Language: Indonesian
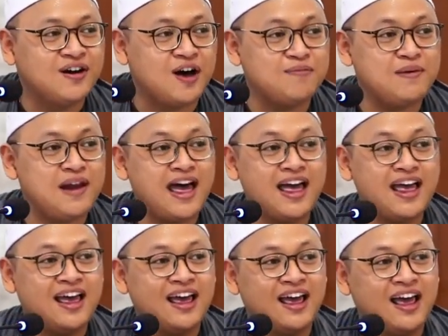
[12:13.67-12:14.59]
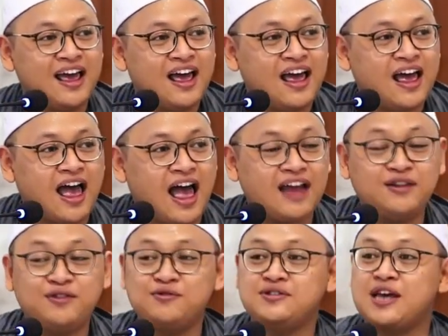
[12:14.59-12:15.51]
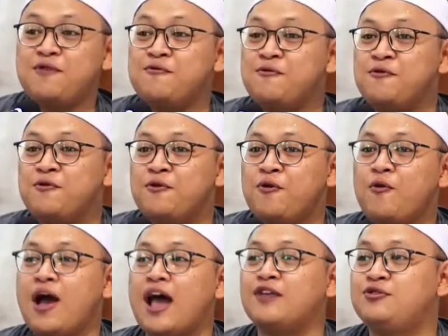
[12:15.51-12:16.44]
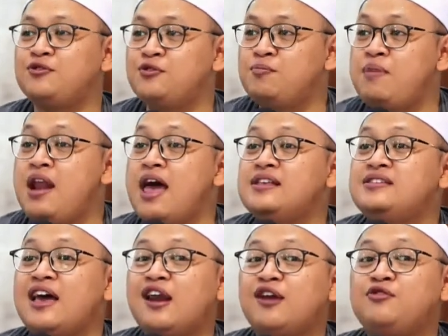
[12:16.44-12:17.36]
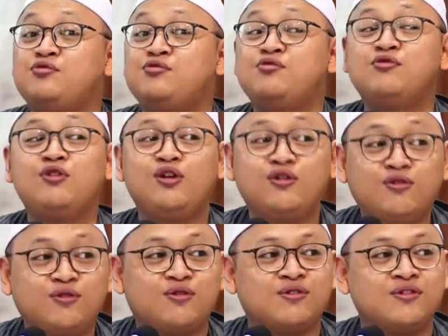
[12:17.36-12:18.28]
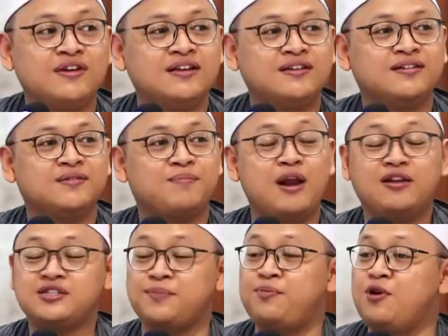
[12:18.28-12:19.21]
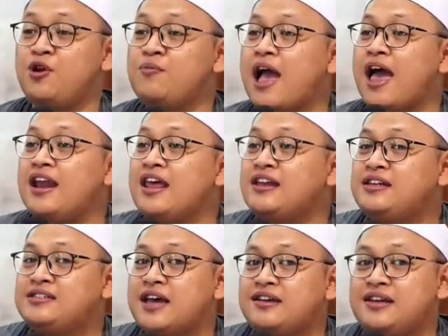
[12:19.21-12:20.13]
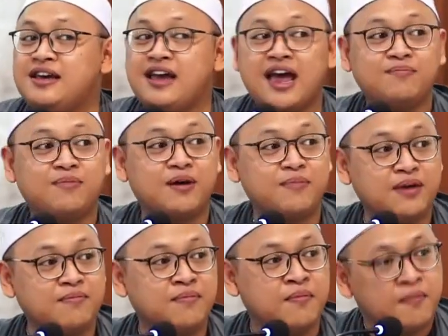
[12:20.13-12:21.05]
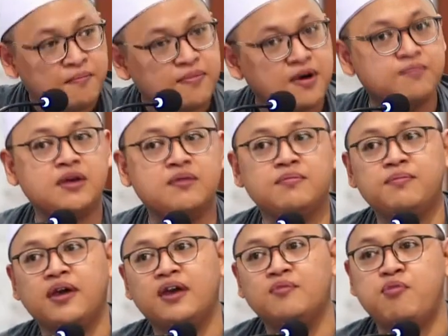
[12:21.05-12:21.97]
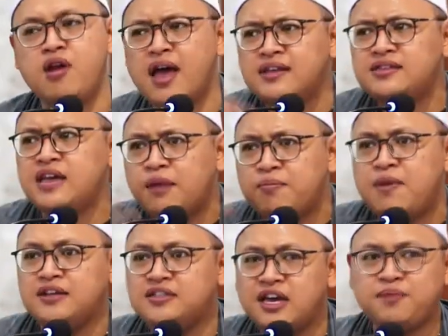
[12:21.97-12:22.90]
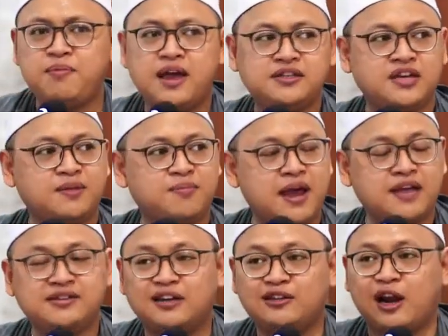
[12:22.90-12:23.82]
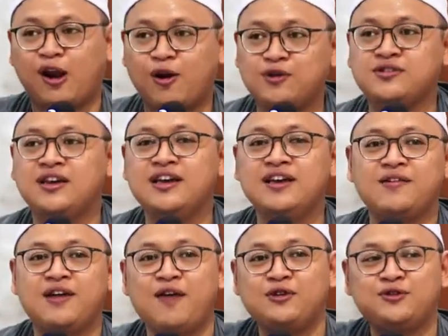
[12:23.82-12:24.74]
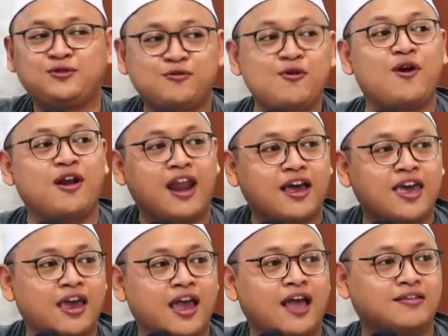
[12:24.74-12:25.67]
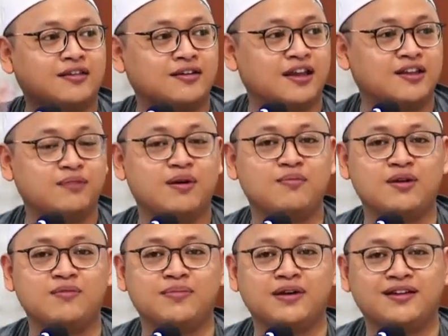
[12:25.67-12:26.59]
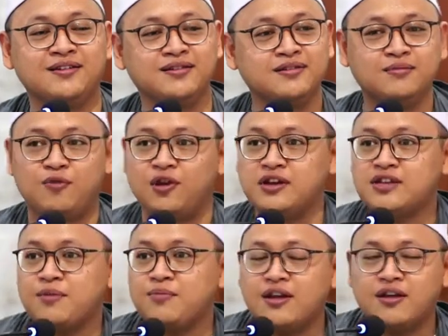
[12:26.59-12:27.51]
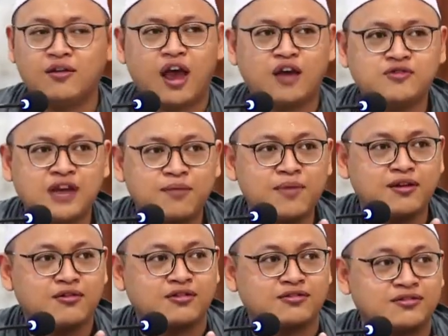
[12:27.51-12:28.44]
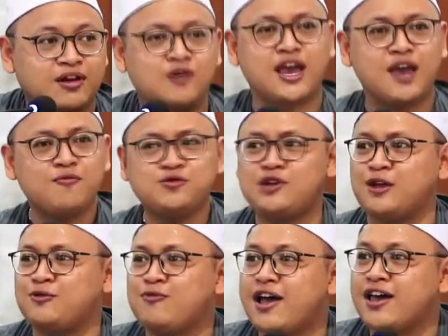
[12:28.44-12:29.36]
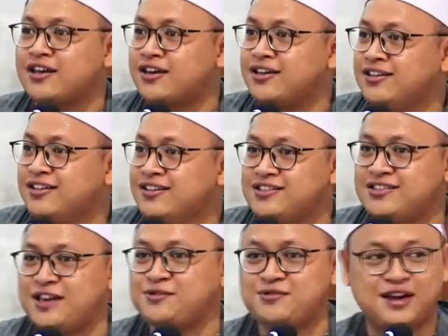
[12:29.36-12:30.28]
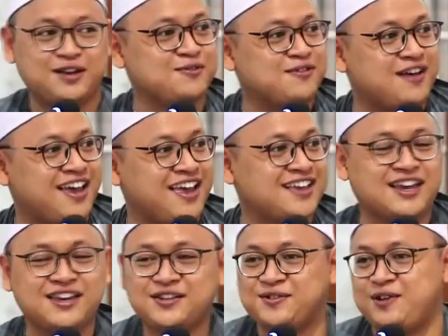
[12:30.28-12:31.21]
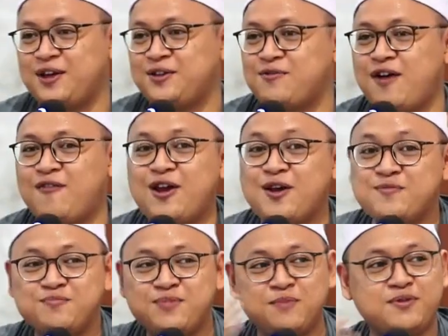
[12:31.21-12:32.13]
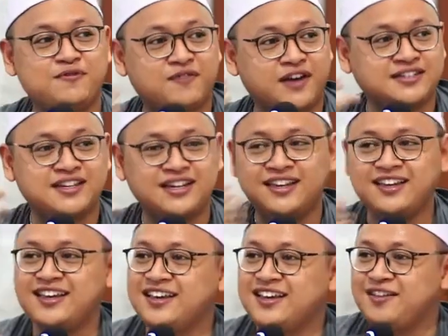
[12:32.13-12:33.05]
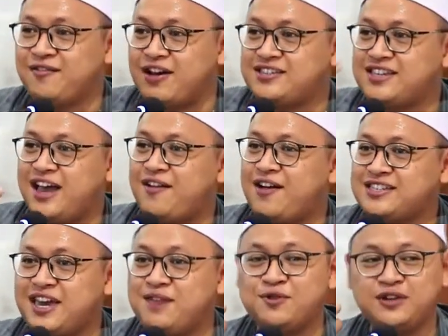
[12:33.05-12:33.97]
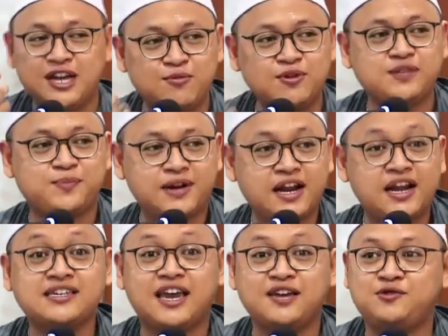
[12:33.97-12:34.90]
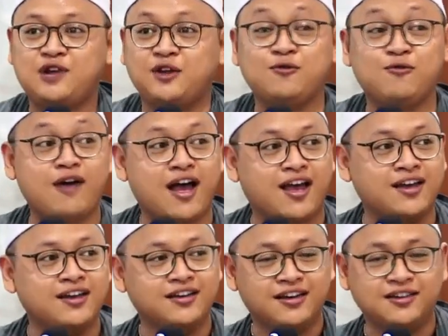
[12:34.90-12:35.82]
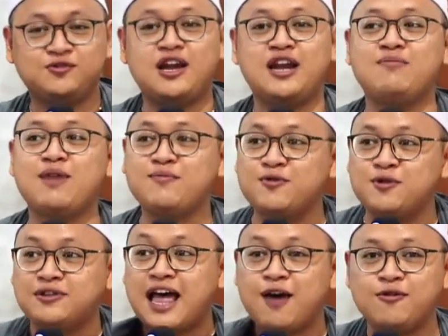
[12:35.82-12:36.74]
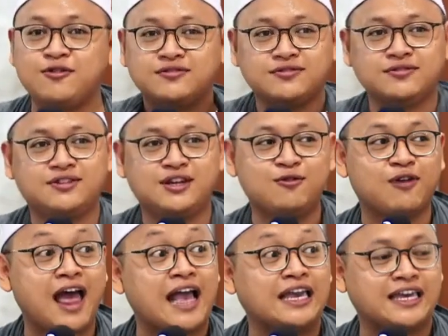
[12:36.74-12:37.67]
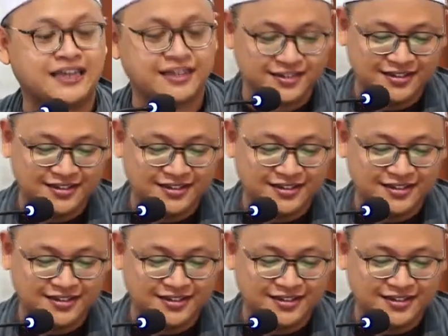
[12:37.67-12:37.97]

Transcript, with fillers: qabla antusau waduh belajar dulu sebelum kalian dijadikan pemimpin belajar belajar belajar belajar terus naik wes tua lagi ngadep jadi pemimpin mungkin sampean lah sampean Gus oh saya sudah tua ini saya sudah tua ya saya sudah tua walaupun baby face ini wajah-wajah imut-imut sebenarnya saya sudah tua sudah 50 tahun dikurangi